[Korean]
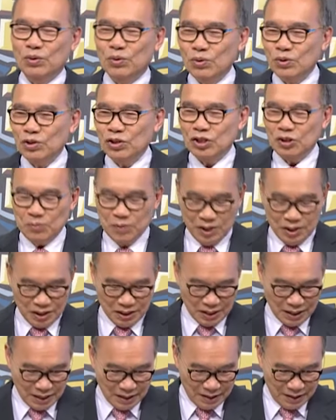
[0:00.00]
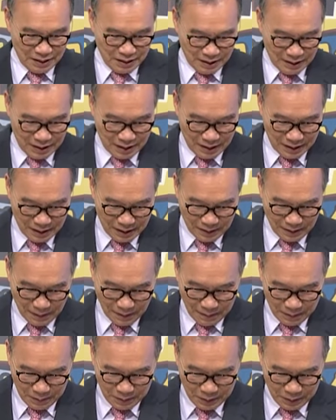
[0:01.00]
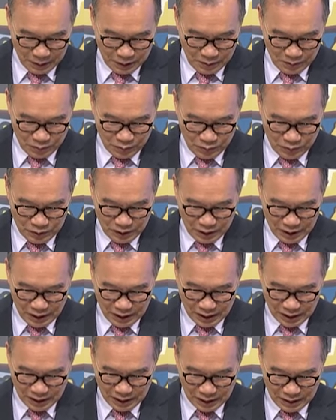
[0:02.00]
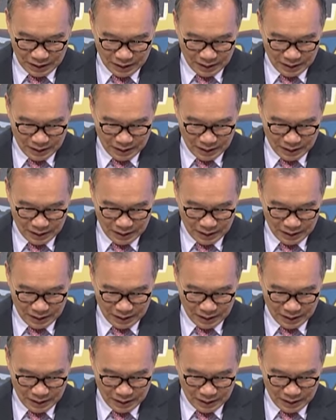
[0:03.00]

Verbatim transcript: 옮기면서 가는데 뭐의 문제냐?